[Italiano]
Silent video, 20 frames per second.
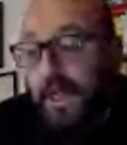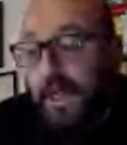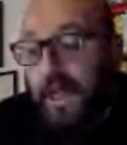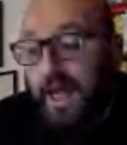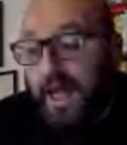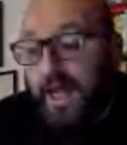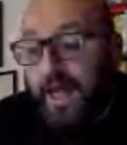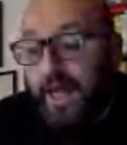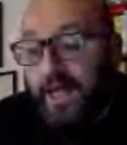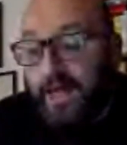
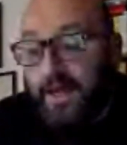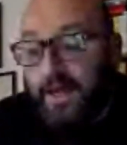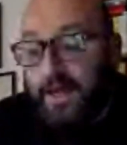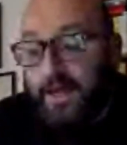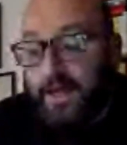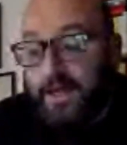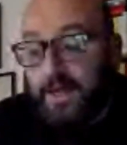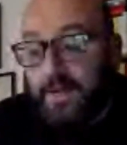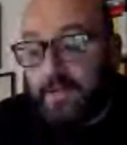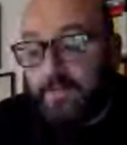
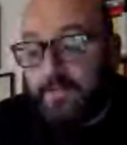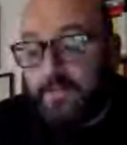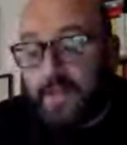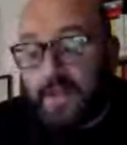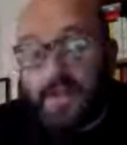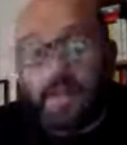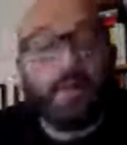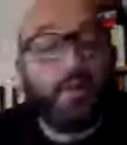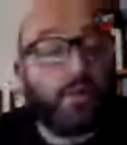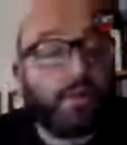E, ehm, e,
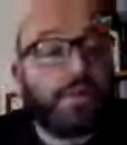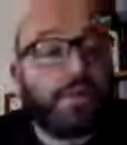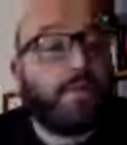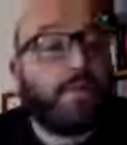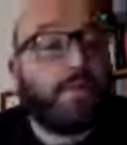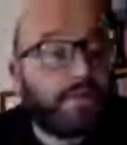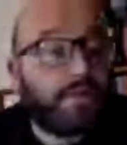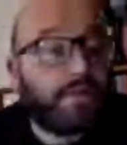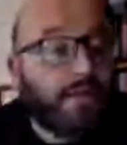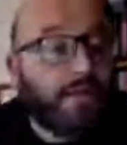ricordiamo
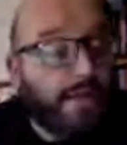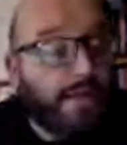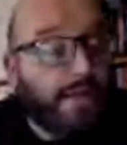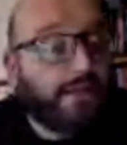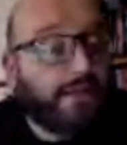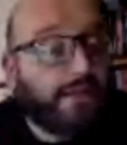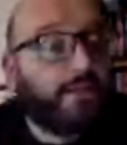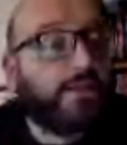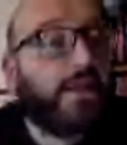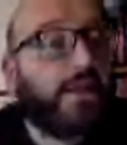tra
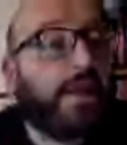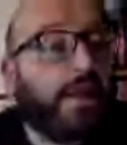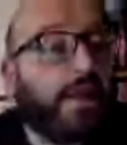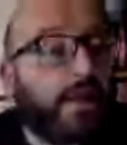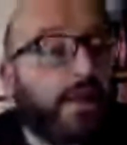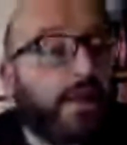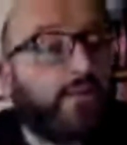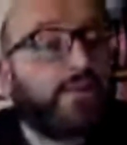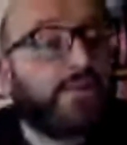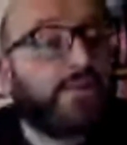l'altro che
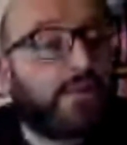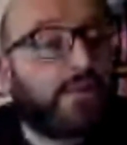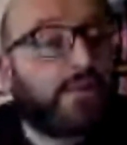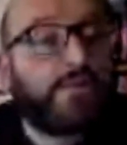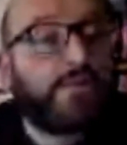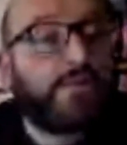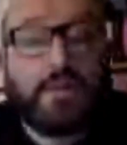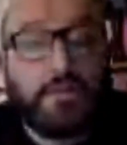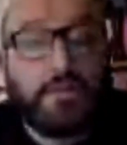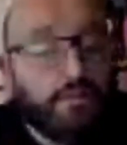questa
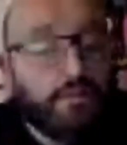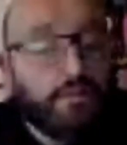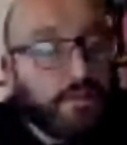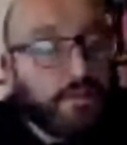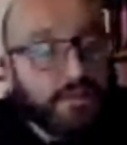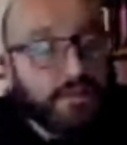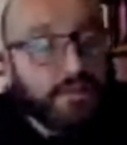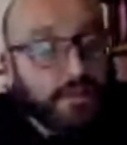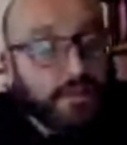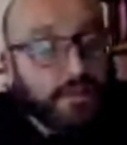cosa non è
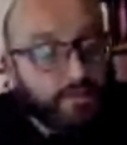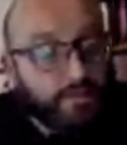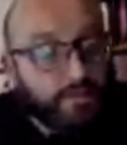tanto